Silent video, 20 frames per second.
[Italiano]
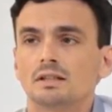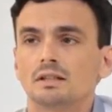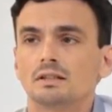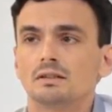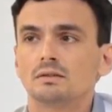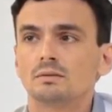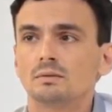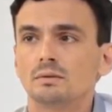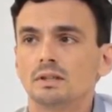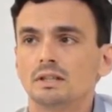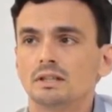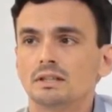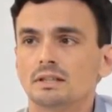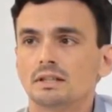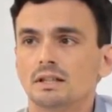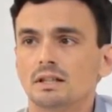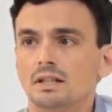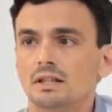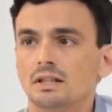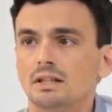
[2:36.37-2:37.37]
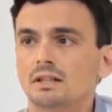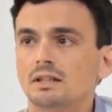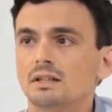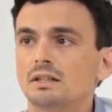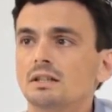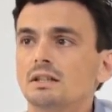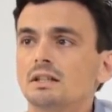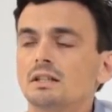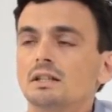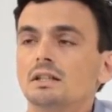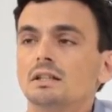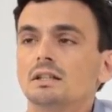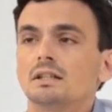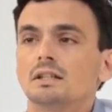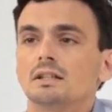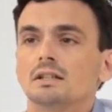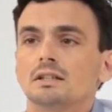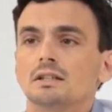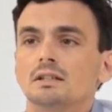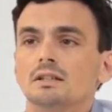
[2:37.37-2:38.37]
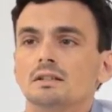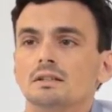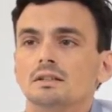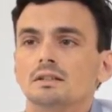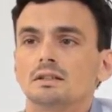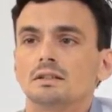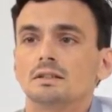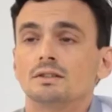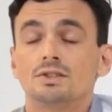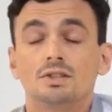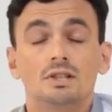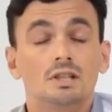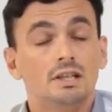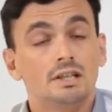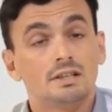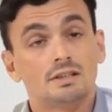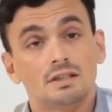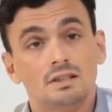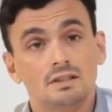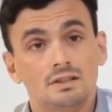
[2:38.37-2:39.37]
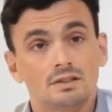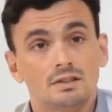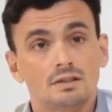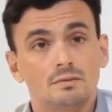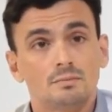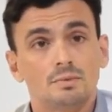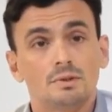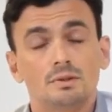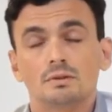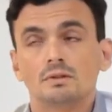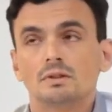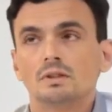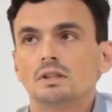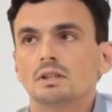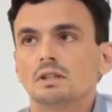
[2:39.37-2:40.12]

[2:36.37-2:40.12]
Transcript: il turista eh, cinese, ad esempio.